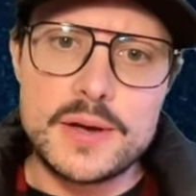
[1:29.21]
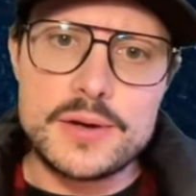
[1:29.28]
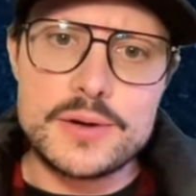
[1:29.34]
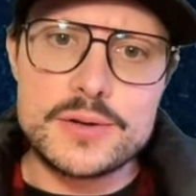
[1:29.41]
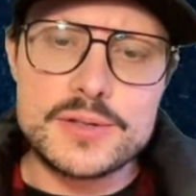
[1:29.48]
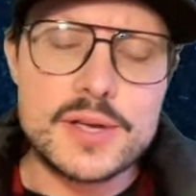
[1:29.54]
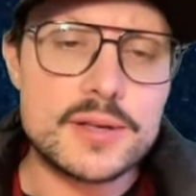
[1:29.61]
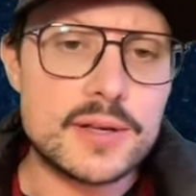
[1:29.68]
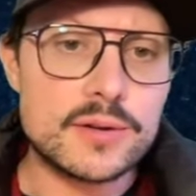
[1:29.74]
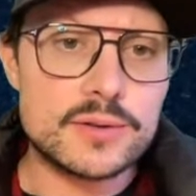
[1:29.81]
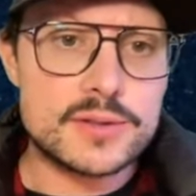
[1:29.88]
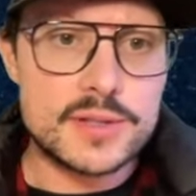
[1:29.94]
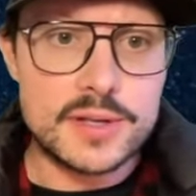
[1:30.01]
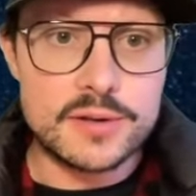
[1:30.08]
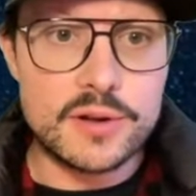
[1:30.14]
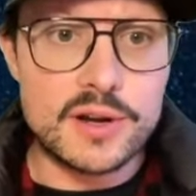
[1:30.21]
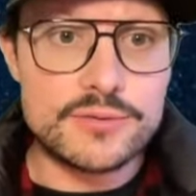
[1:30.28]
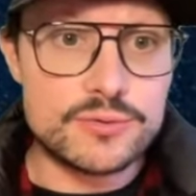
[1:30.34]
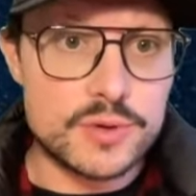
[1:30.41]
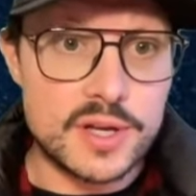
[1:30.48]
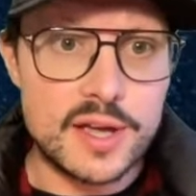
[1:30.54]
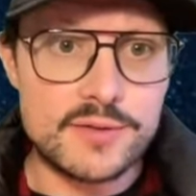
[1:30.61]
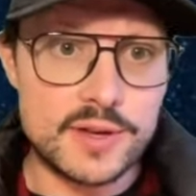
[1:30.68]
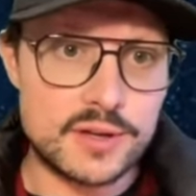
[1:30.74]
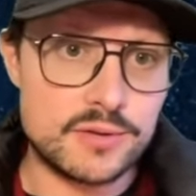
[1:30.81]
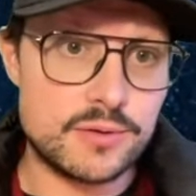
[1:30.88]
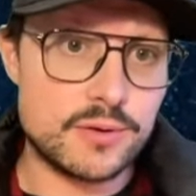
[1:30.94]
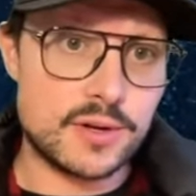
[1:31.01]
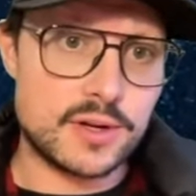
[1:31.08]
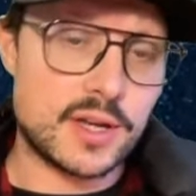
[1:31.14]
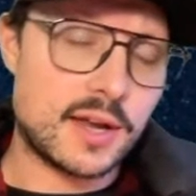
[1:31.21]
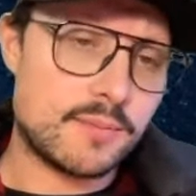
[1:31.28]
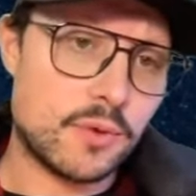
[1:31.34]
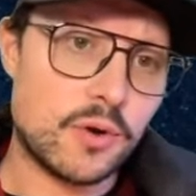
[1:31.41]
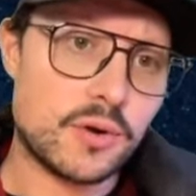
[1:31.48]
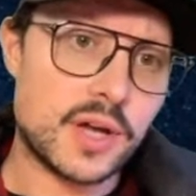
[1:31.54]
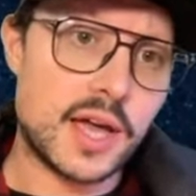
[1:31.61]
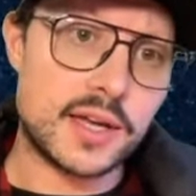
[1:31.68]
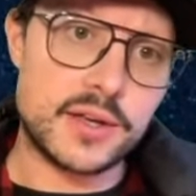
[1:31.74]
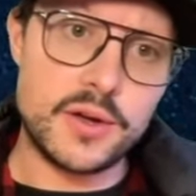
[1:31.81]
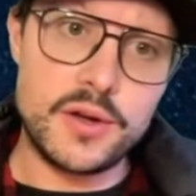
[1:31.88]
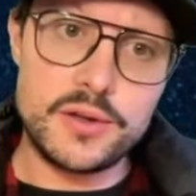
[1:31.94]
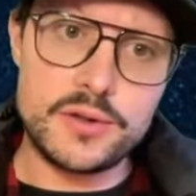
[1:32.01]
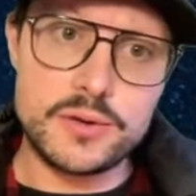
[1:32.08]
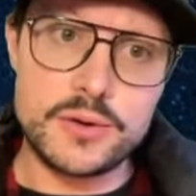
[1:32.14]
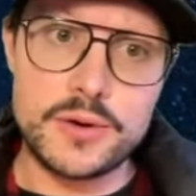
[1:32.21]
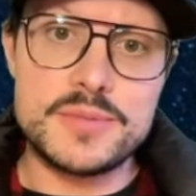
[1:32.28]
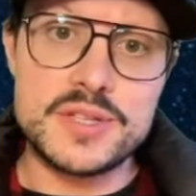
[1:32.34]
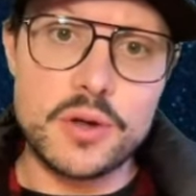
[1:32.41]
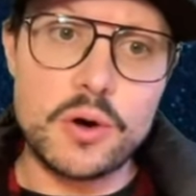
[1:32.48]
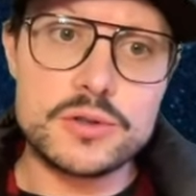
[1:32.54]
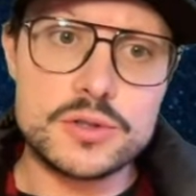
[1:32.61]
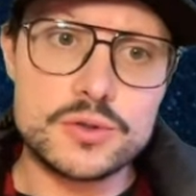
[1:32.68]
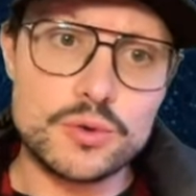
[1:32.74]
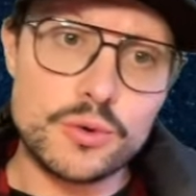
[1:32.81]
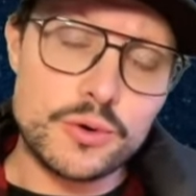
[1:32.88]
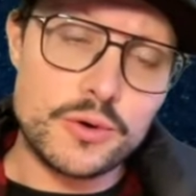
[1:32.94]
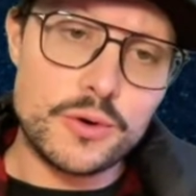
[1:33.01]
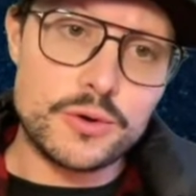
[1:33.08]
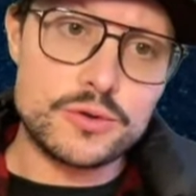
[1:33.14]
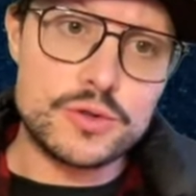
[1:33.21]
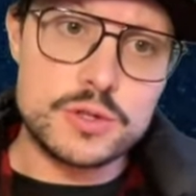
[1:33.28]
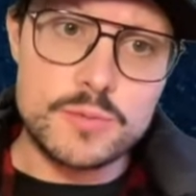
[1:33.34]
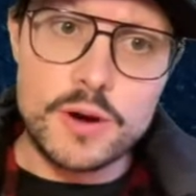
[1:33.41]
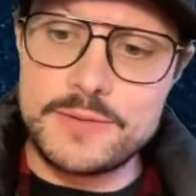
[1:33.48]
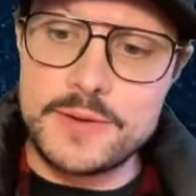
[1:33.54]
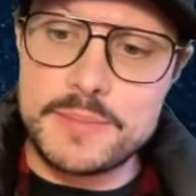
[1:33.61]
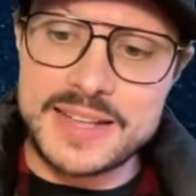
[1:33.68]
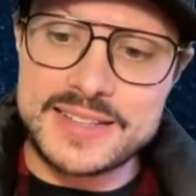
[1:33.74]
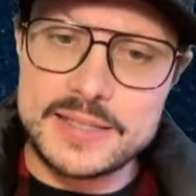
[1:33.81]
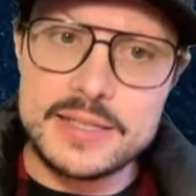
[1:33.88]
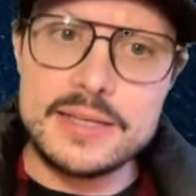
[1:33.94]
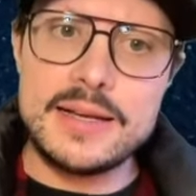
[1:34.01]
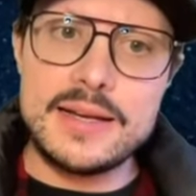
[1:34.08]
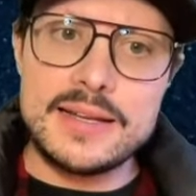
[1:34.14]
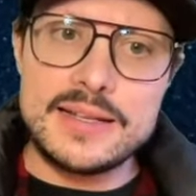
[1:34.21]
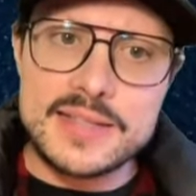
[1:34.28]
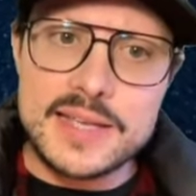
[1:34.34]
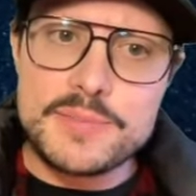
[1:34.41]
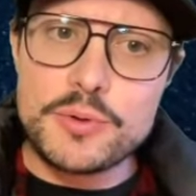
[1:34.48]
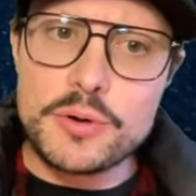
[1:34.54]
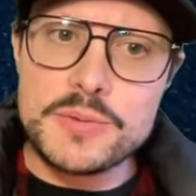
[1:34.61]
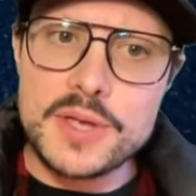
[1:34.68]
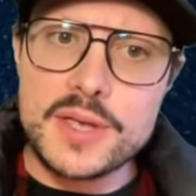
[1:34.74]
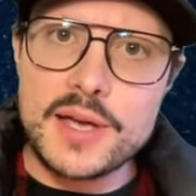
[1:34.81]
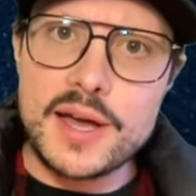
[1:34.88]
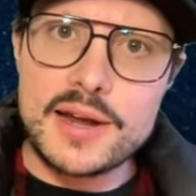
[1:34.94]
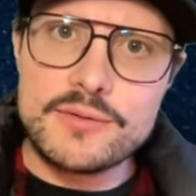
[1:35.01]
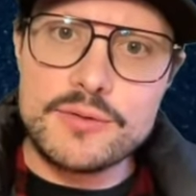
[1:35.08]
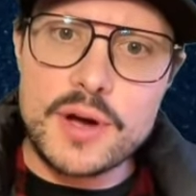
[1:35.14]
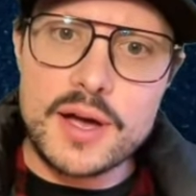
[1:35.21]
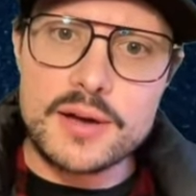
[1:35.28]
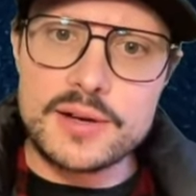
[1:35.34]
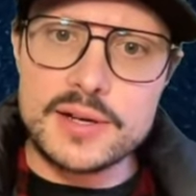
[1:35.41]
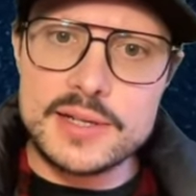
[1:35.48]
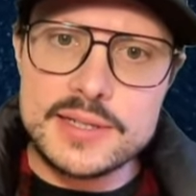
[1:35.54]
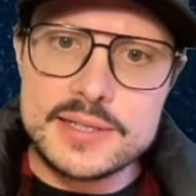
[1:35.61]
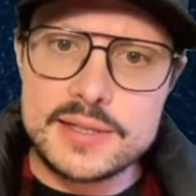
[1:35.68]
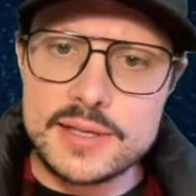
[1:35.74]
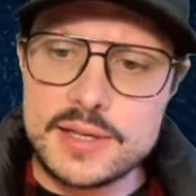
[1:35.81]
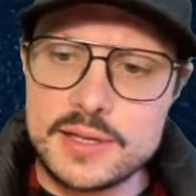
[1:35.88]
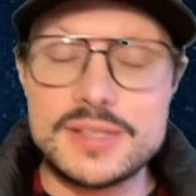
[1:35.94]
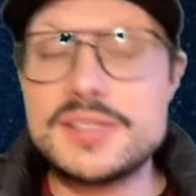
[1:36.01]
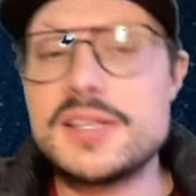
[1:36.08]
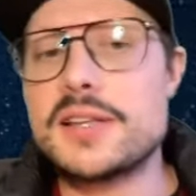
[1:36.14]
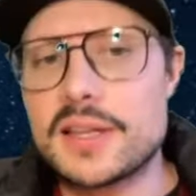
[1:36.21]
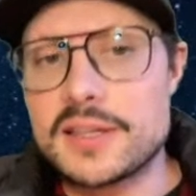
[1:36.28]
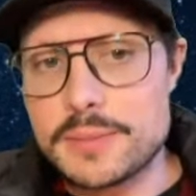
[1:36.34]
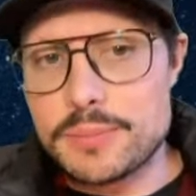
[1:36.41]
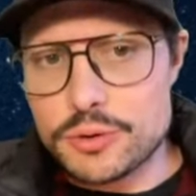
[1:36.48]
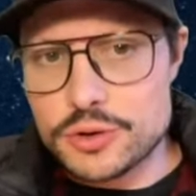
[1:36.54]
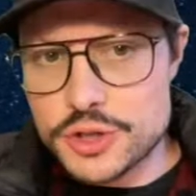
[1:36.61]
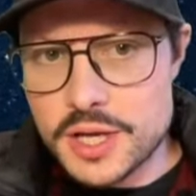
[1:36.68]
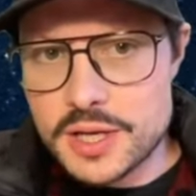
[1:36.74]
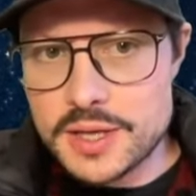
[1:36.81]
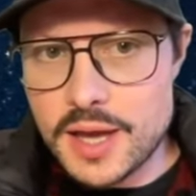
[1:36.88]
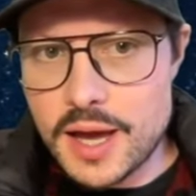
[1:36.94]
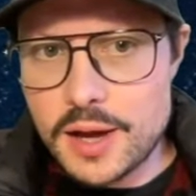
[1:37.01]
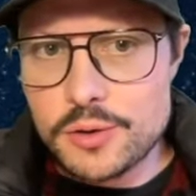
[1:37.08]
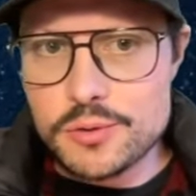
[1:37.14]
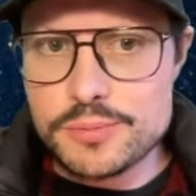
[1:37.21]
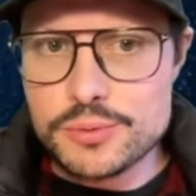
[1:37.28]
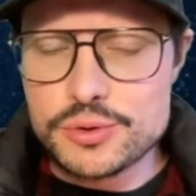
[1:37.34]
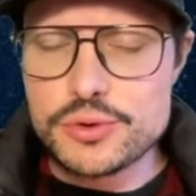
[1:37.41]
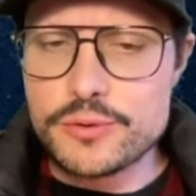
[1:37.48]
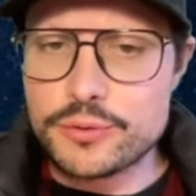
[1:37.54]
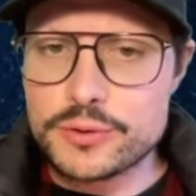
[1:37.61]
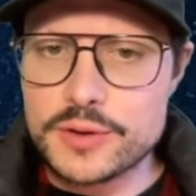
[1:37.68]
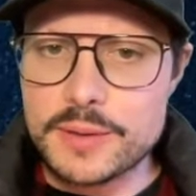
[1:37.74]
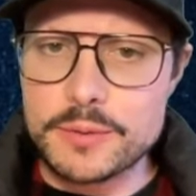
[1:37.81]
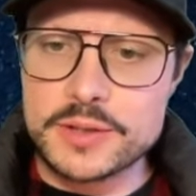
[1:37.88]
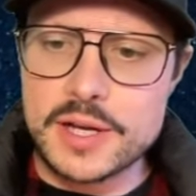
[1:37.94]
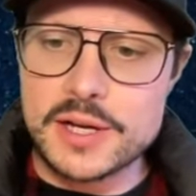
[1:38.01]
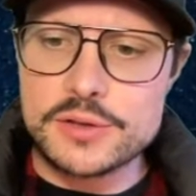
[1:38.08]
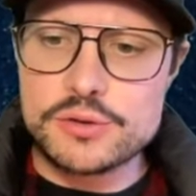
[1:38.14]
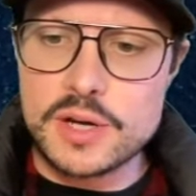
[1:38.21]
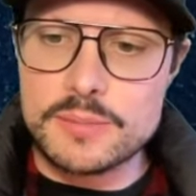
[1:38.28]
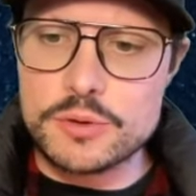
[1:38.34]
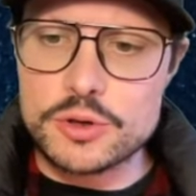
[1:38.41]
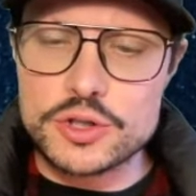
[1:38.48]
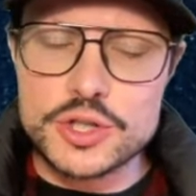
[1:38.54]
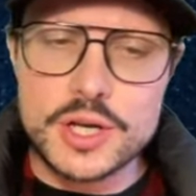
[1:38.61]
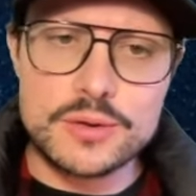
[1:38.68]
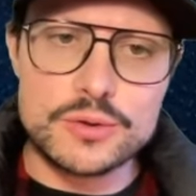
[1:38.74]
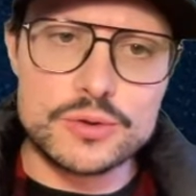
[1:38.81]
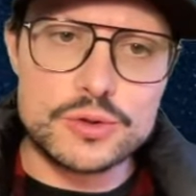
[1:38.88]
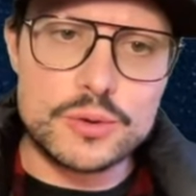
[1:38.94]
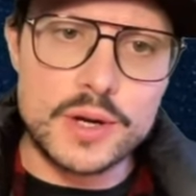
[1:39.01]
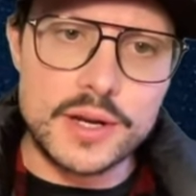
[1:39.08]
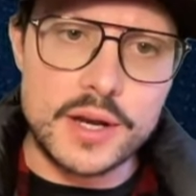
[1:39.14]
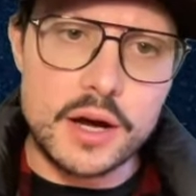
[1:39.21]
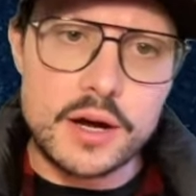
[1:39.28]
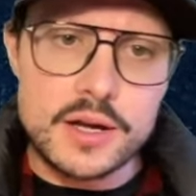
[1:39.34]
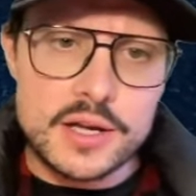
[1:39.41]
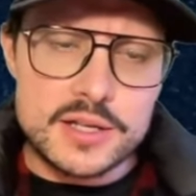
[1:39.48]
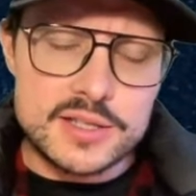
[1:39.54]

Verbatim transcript: Euh, ça a été lancé dans la foulée avec également Kraken, Binance. Donc Swissborg fait partie des premiers à l'avoir listé. Et c'est un des projets qui a le plus de fondamentales sur la blockchain Solana.